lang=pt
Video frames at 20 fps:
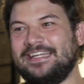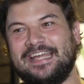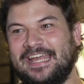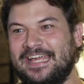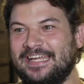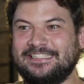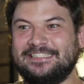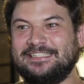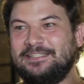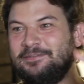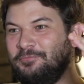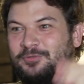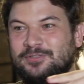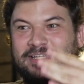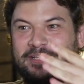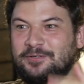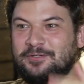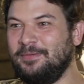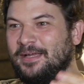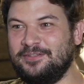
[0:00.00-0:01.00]
e aí a gente
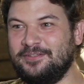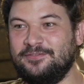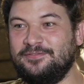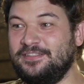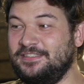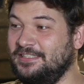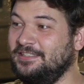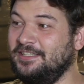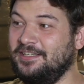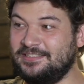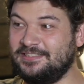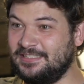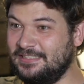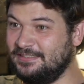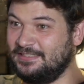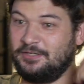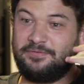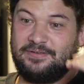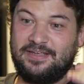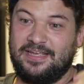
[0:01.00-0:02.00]
muda no meio do vídeo. Então, assim,
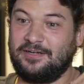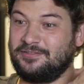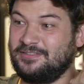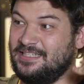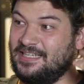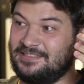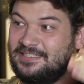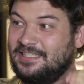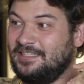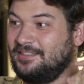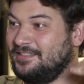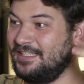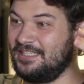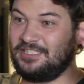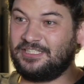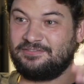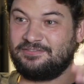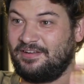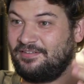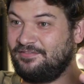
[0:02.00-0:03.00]
são erros e acertos que a
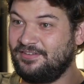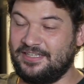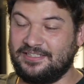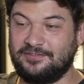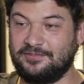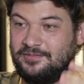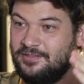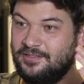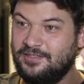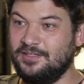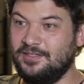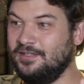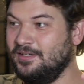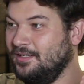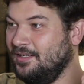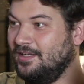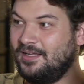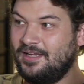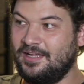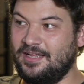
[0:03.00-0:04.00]
gente vai vendo
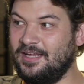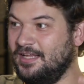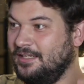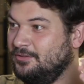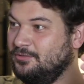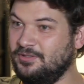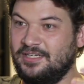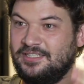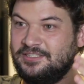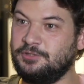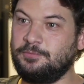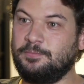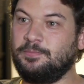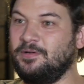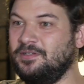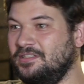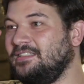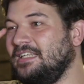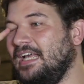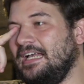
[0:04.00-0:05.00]
é, durante o
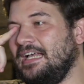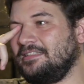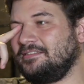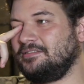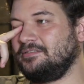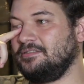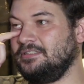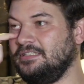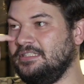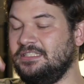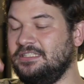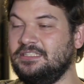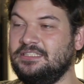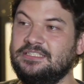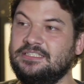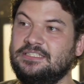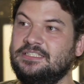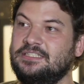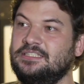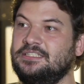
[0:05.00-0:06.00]
processo.
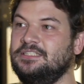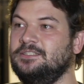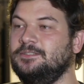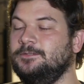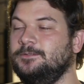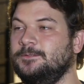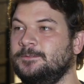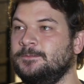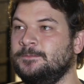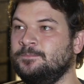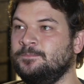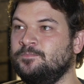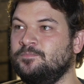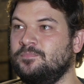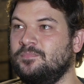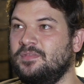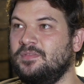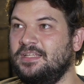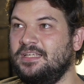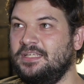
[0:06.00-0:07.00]
E,
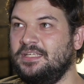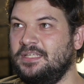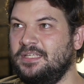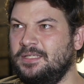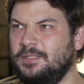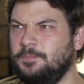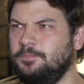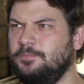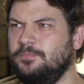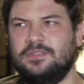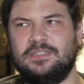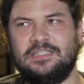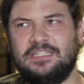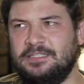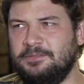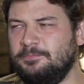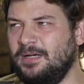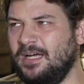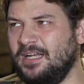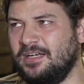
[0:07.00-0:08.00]
e,
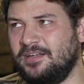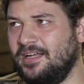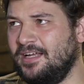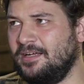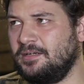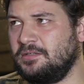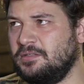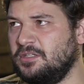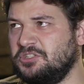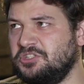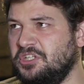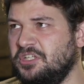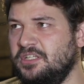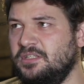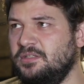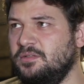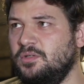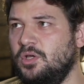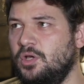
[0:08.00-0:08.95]
e, mano, é, eu acho que,